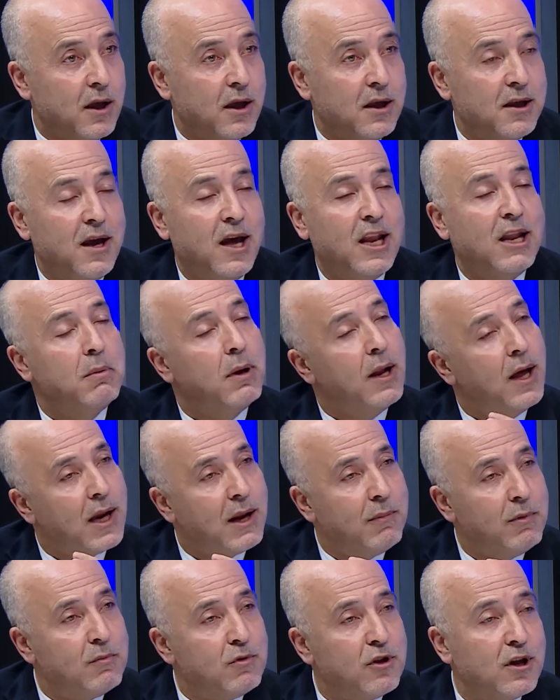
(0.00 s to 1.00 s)
يعني
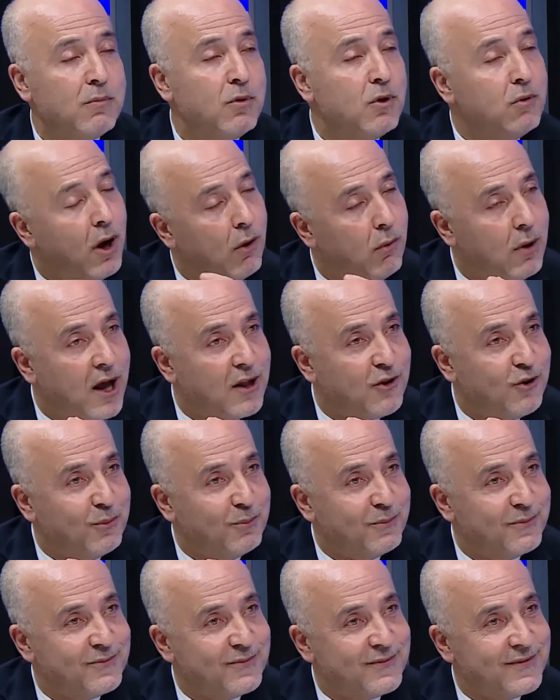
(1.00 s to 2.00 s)
بالعربي مجربينه على أولادهم
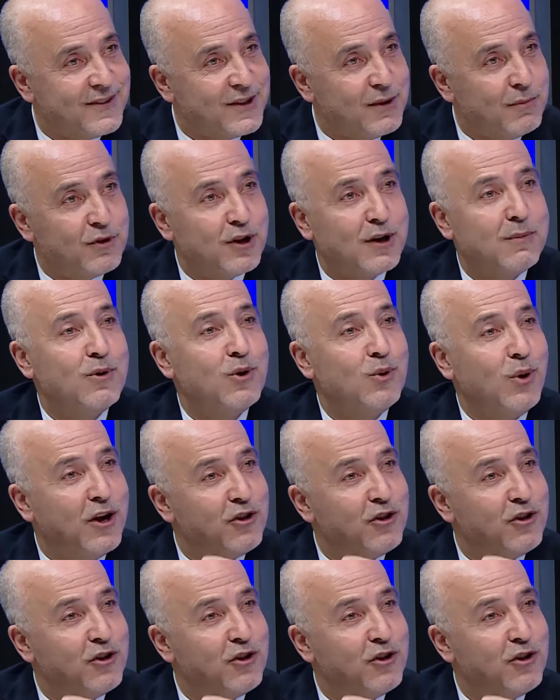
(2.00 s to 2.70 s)
مجربينه